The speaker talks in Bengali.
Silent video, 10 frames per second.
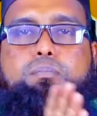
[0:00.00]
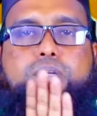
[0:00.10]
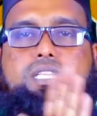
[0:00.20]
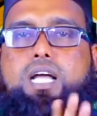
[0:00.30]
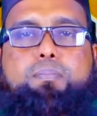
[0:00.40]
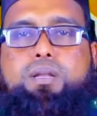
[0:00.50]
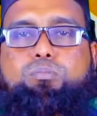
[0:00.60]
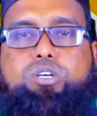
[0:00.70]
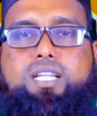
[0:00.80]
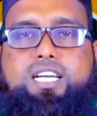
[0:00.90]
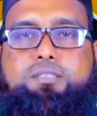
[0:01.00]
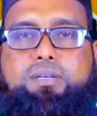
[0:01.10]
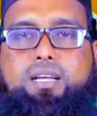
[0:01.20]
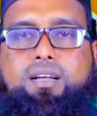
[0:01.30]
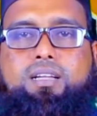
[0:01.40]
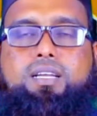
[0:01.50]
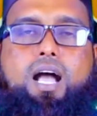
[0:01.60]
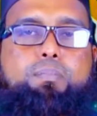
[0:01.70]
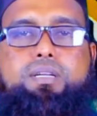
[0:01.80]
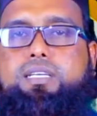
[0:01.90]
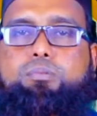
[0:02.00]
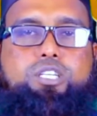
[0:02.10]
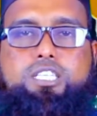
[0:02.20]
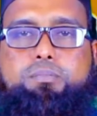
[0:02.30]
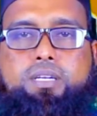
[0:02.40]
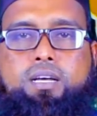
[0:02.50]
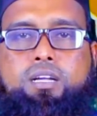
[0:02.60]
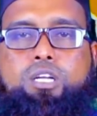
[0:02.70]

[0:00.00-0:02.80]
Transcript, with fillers: মিথ্যা আপনার মুখ দিয়ে আসবে না আপনার গিবত আসবে না